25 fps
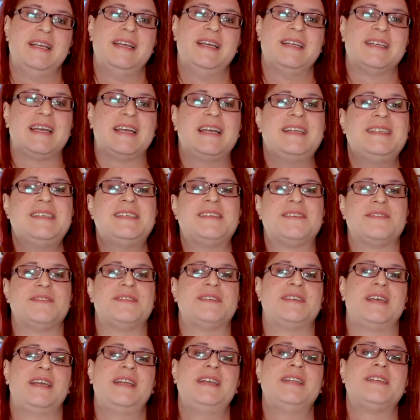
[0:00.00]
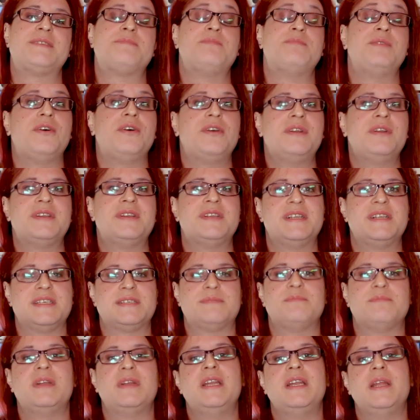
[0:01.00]
Trans zu sein, das bedeutet,
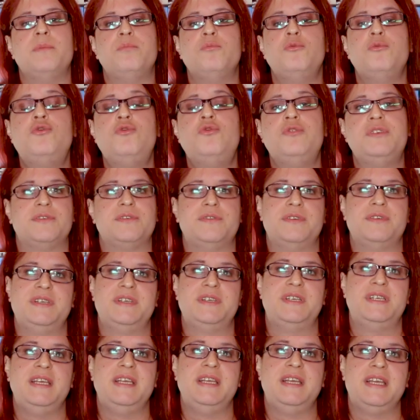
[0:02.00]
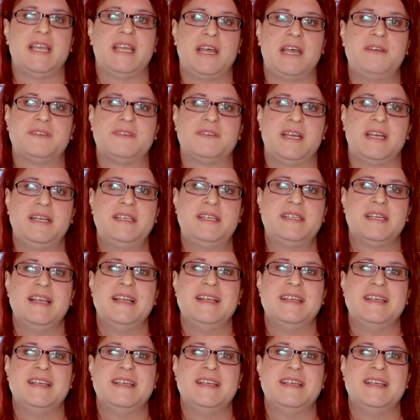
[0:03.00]
dass man den Mut und die Kraft hat,